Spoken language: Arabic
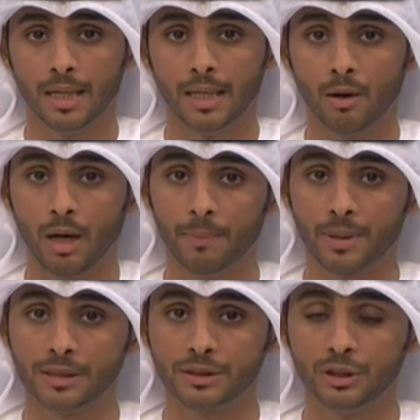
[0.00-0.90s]

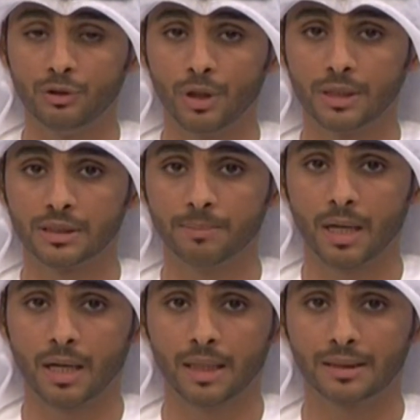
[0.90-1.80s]
عبر استديو
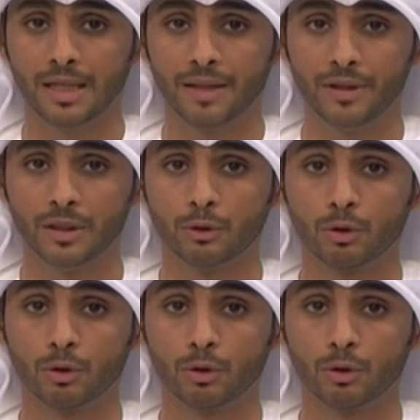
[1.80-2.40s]
السباقات الذي